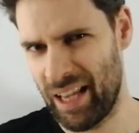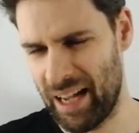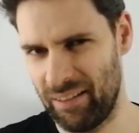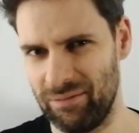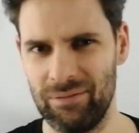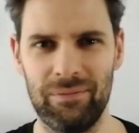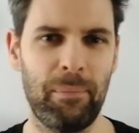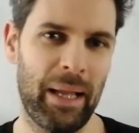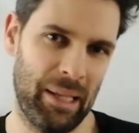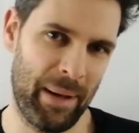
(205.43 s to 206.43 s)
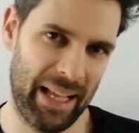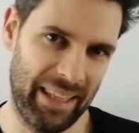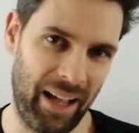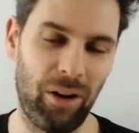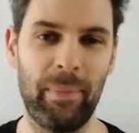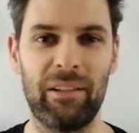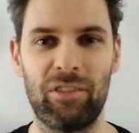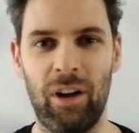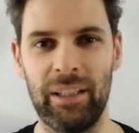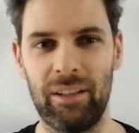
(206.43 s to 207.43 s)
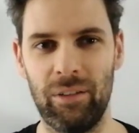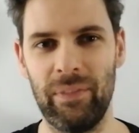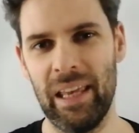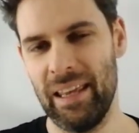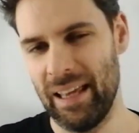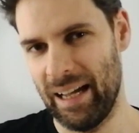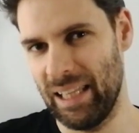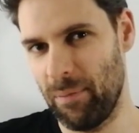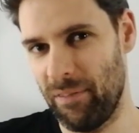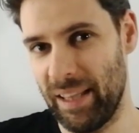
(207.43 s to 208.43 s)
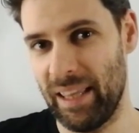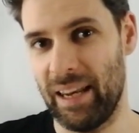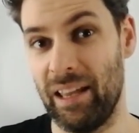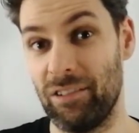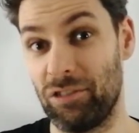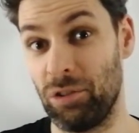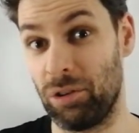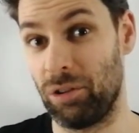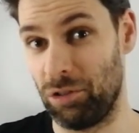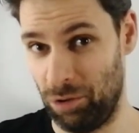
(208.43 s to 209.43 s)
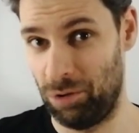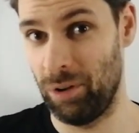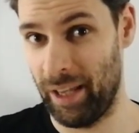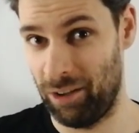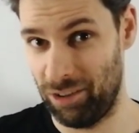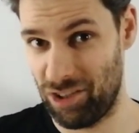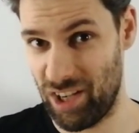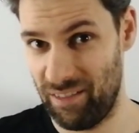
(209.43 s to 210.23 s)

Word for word: No, matematica come al solito. Andiamo a vedere sotto sotto che cosa